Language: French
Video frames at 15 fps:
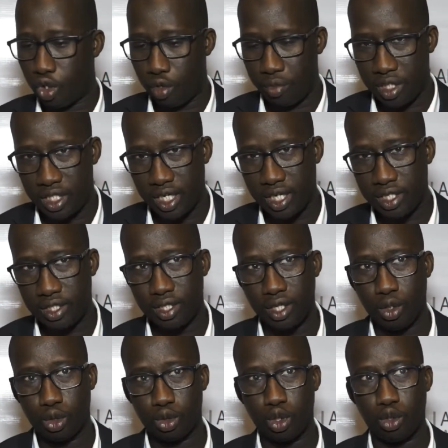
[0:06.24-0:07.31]
2016
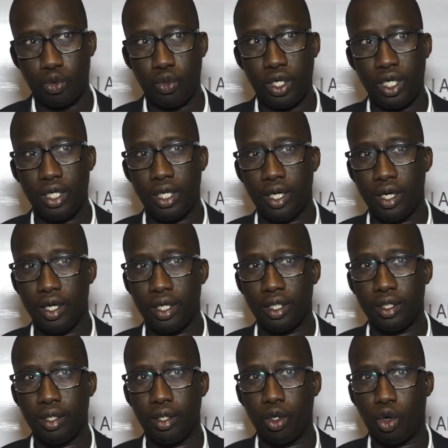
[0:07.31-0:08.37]
aujourd'hui euh,
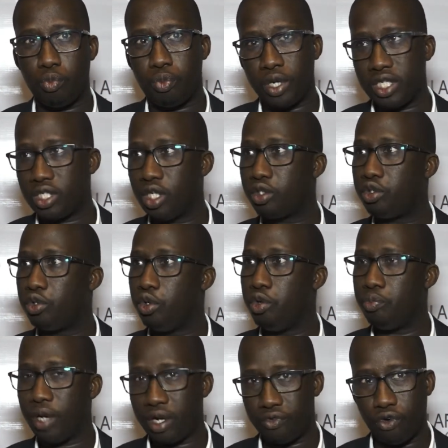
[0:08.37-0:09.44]
représente une
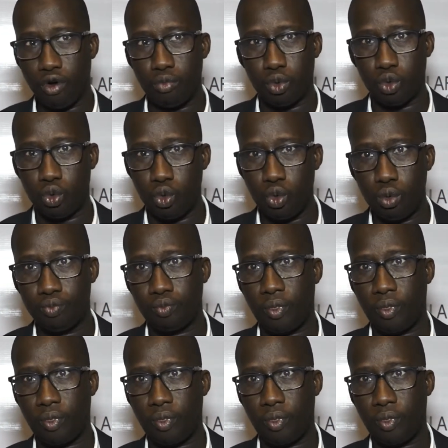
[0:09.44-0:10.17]
plateforme pour nous